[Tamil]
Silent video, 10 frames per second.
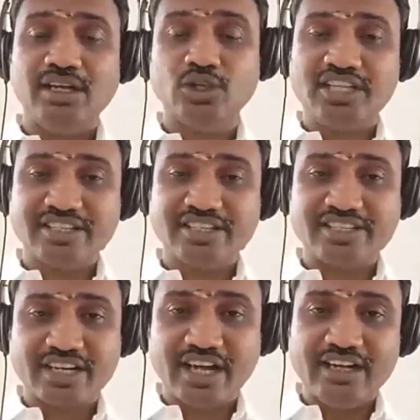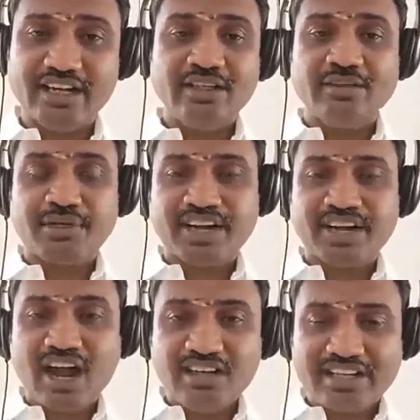தொழிலை செஞ்சுக்கலாம் பட்
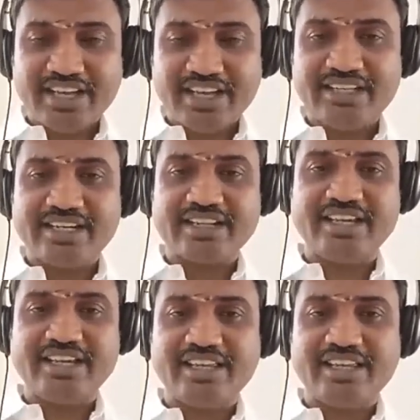நாலுல கேது இருக்கிறது